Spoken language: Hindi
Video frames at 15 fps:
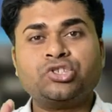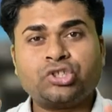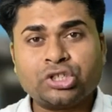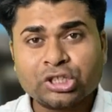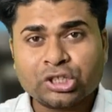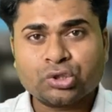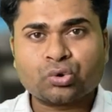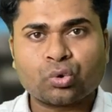
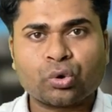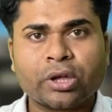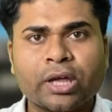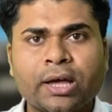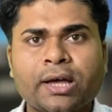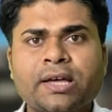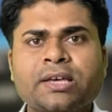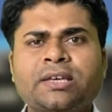चीज हो
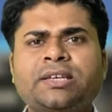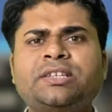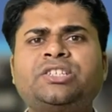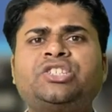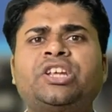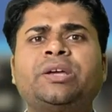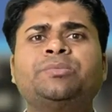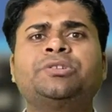गया
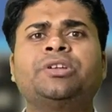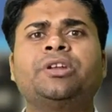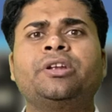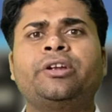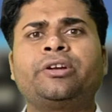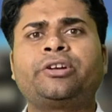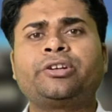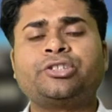इस टाइप से
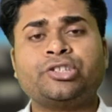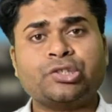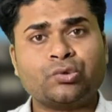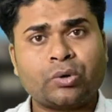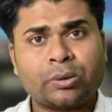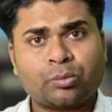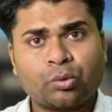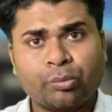रिलेटेड
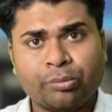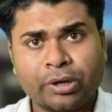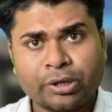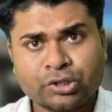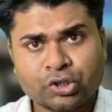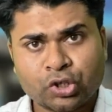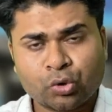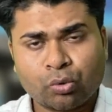चीजों आपको
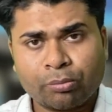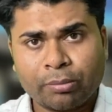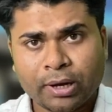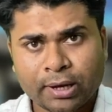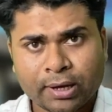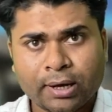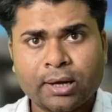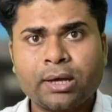बेचने को
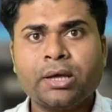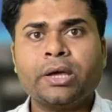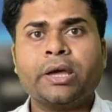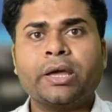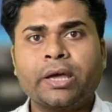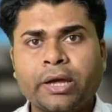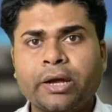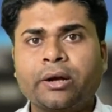मिलेगा
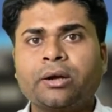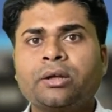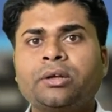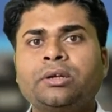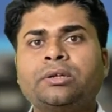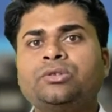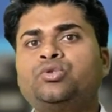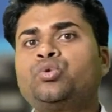एंड
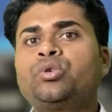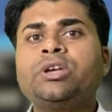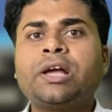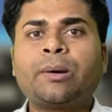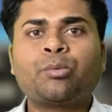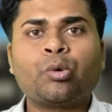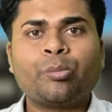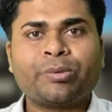चूंकि
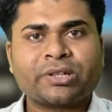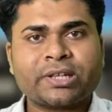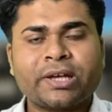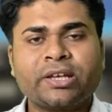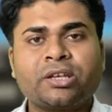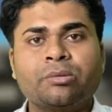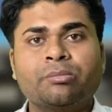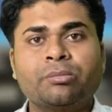आपको पता
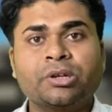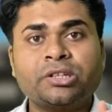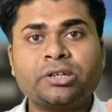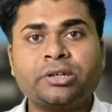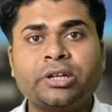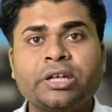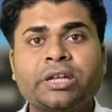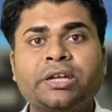है कि
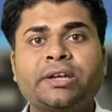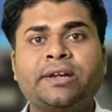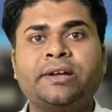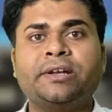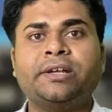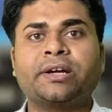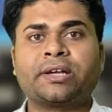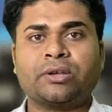मदर डेयरी
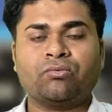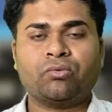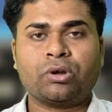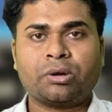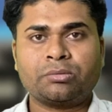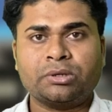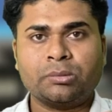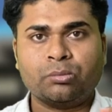इंडिया की
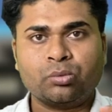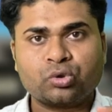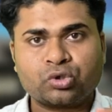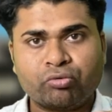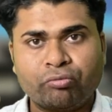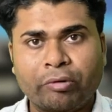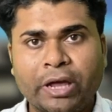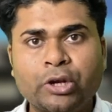वन ऑफ द
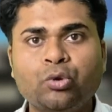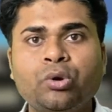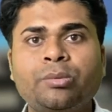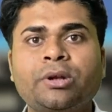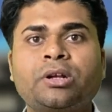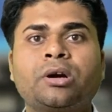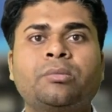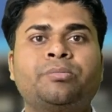मोस्ट
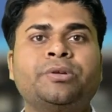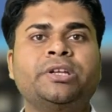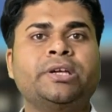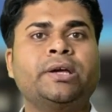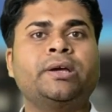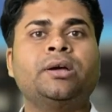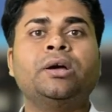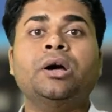वैल्यूएबल कंपनी
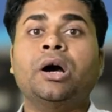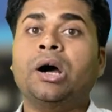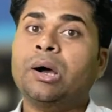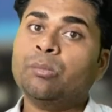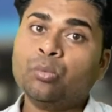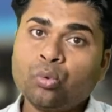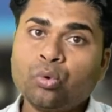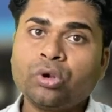है
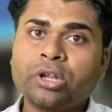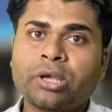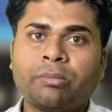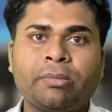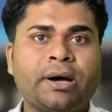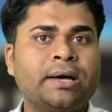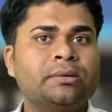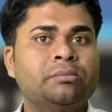अमूल के
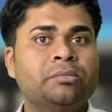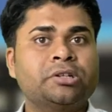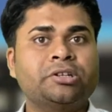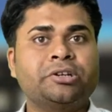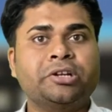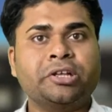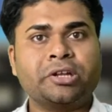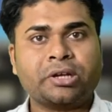बाद
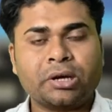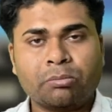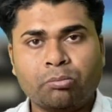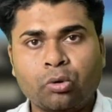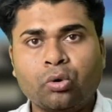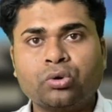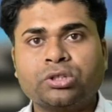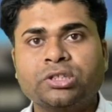मदर डेयरी का
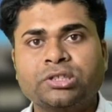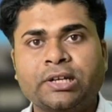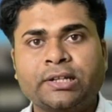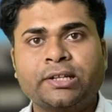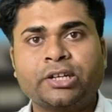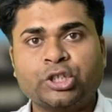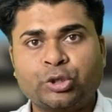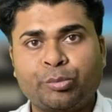बहुत ही
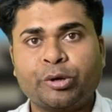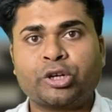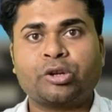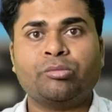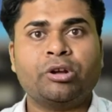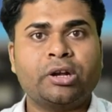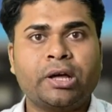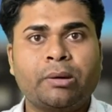ज़्यादा
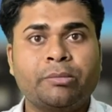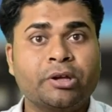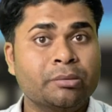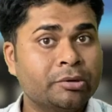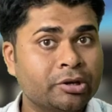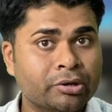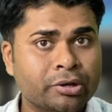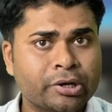रिस्पेक्टेबल नाम है
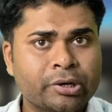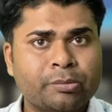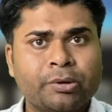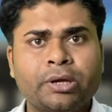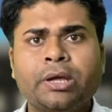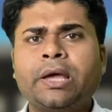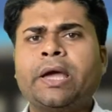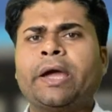अभी के डेट में
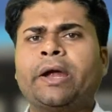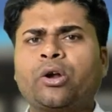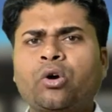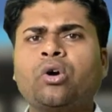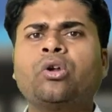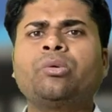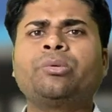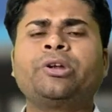एंड
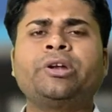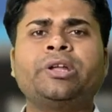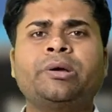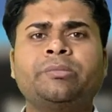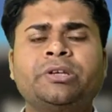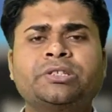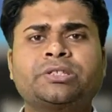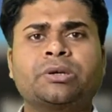ऑल ओवर इंडिया
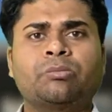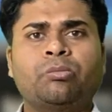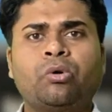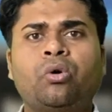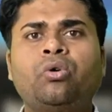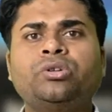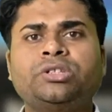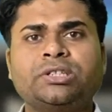में इसके
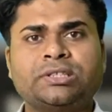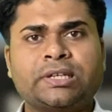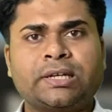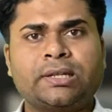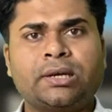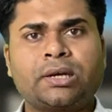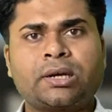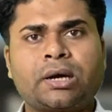बहुत ही
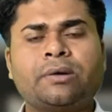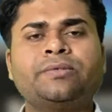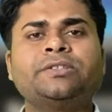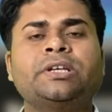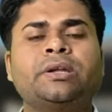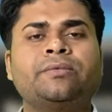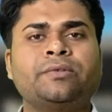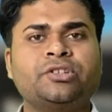ज़्यादा काफ़ी
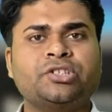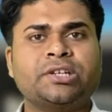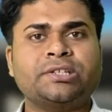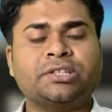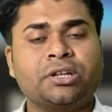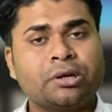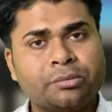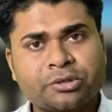सारे
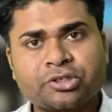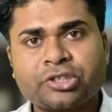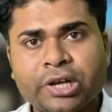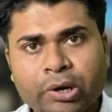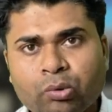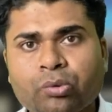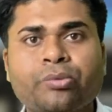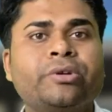फ्रेंचाइजी लगभग
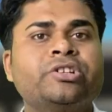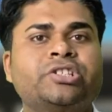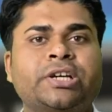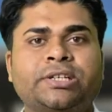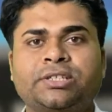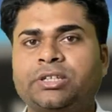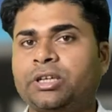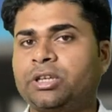सैकड़ों
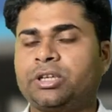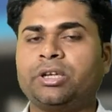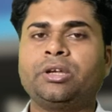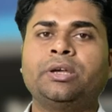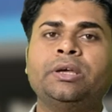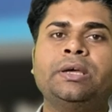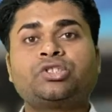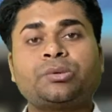फ्रेंचाइजी हैं इनके
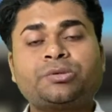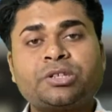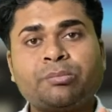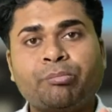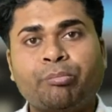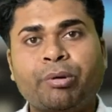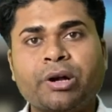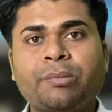सबसे
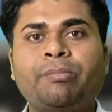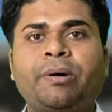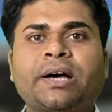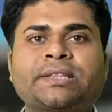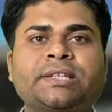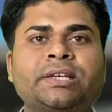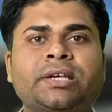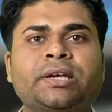बड़ी
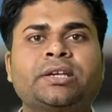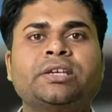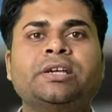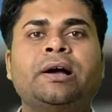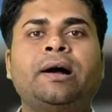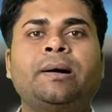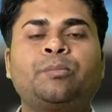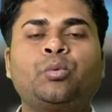बात यह है
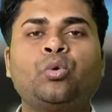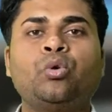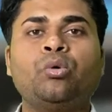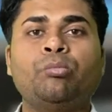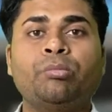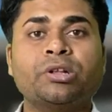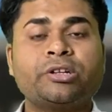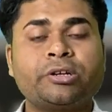कि आपको
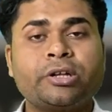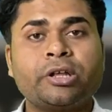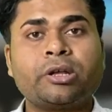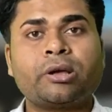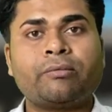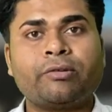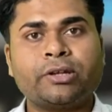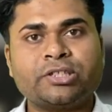मदर डेयरी
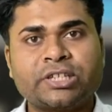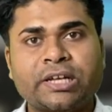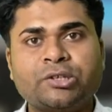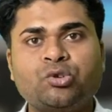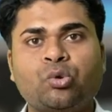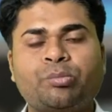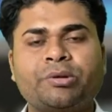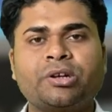का
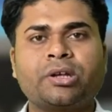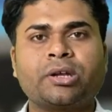फ्रेंचाइजी ओपन